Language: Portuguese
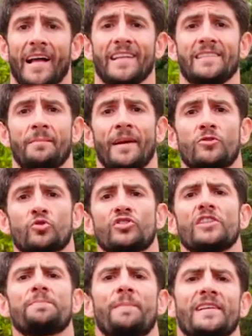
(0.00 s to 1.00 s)

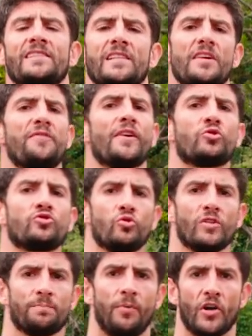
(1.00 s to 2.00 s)
aquecimentos específicos
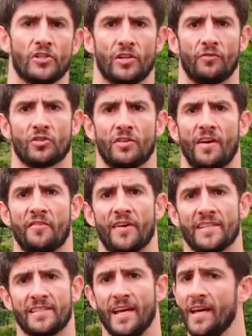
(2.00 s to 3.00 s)
do esporte que você vai
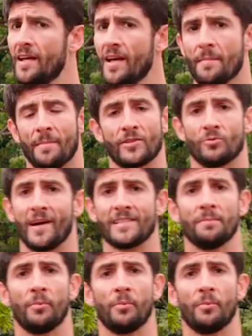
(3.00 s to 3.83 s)
fazer, mas o mais